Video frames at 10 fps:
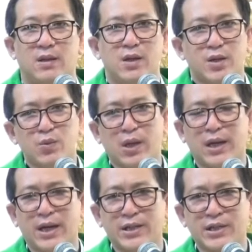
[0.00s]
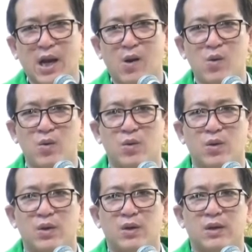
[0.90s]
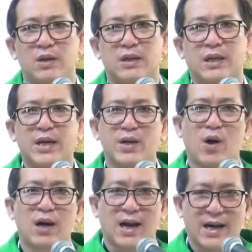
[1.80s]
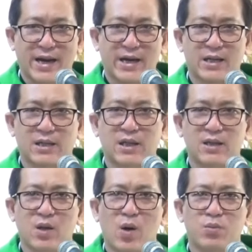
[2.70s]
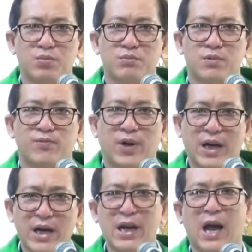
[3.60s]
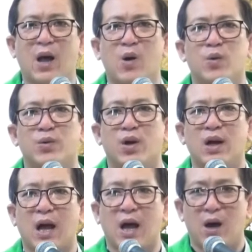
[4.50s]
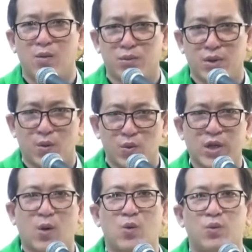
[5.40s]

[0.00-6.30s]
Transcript: Chúng ta nghĩ sao khi nó là đầy tớ tốt, và khi nào nó là ông chủ sâu?